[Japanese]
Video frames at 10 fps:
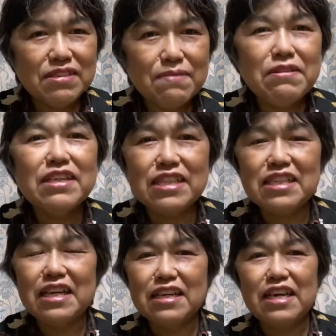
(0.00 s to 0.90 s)
ん皆さん
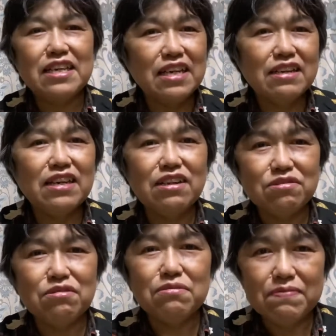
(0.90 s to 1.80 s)
ね経験ある
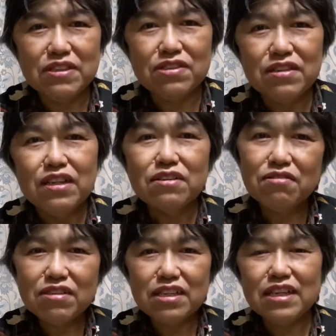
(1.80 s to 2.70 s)
と思います。こ
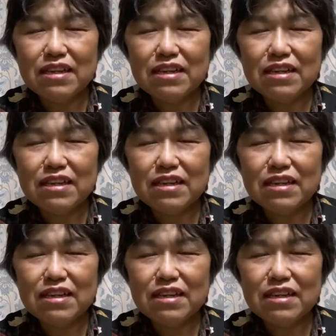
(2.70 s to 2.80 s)
れってね